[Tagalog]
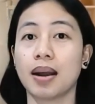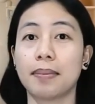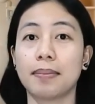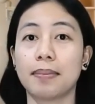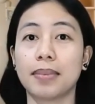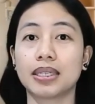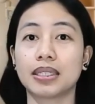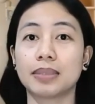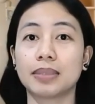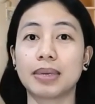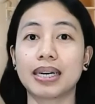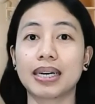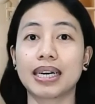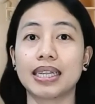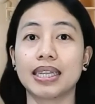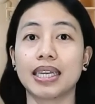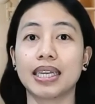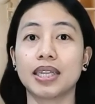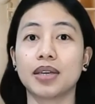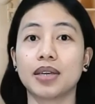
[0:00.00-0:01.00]
mas
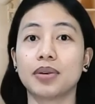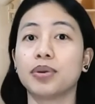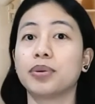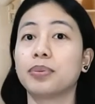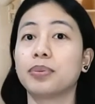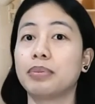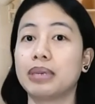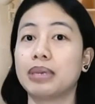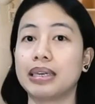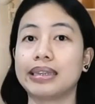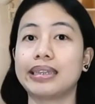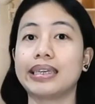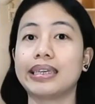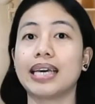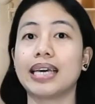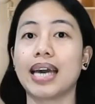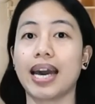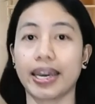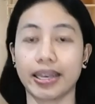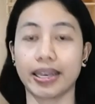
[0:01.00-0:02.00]
maganda daw yung
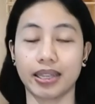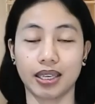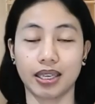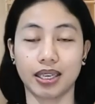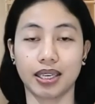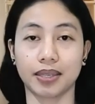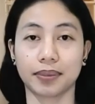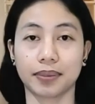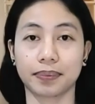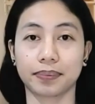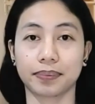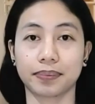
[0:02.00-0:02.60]
BPID